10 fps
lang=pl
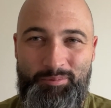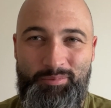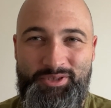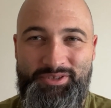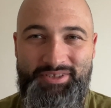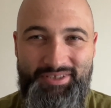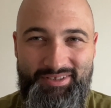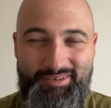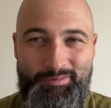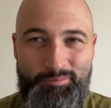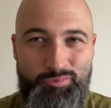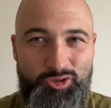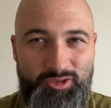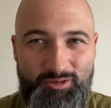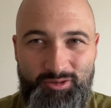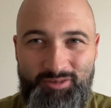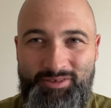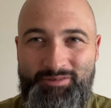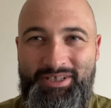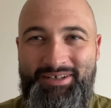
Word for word: byś je przygotował